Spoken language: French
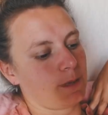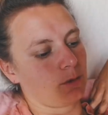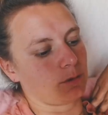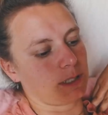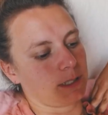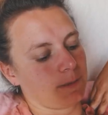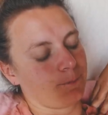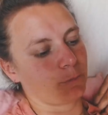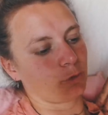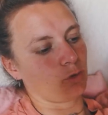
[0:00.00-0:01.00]
mis dans des
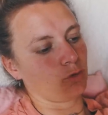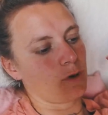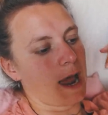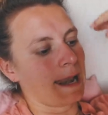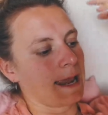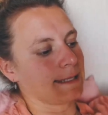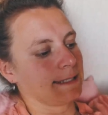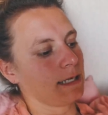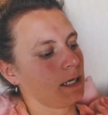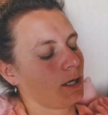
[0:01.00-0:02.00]
tenues à
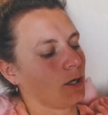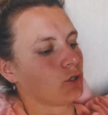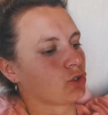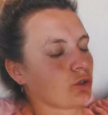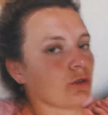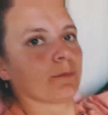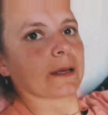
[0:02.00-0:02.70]
l'aise. Je